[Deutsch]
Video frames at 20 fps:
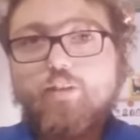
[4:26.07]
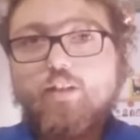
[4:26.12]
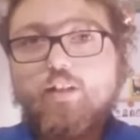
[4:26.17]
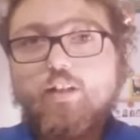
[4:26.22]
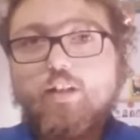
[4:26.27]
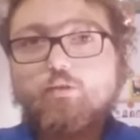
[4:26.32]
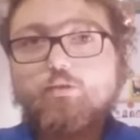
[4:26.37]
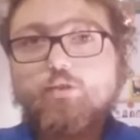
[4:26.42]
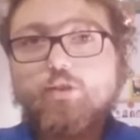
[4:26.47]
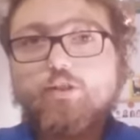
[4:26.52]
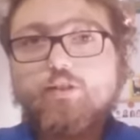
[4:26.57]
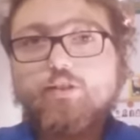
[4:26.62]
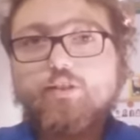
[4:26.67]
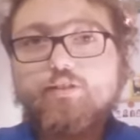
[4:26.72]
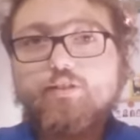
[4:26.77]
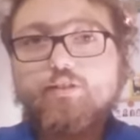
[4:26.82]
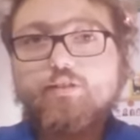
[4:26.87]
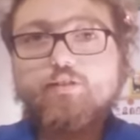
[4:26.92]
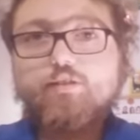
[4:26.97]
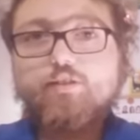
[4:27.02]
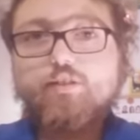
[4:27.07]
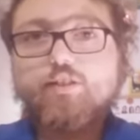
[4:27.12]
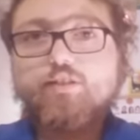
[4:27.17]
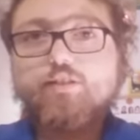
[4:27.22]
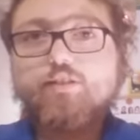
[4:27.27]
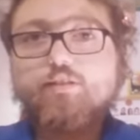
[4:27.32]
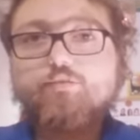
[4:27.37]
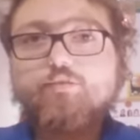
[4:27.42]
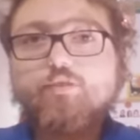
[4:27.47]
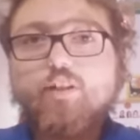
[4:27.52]
Lautet die
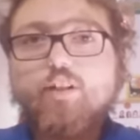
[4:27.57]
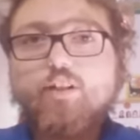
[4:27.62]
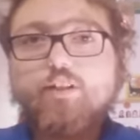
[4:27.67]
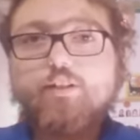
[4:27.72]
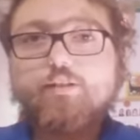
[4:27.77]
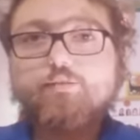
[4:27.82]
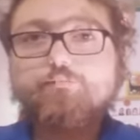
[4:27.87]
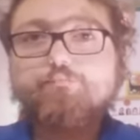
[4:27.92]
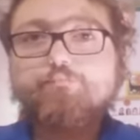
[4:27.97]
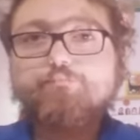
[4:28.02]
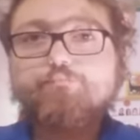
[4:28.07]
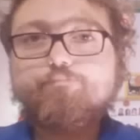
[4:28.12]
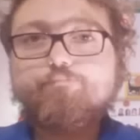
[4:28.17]
nächste Frage.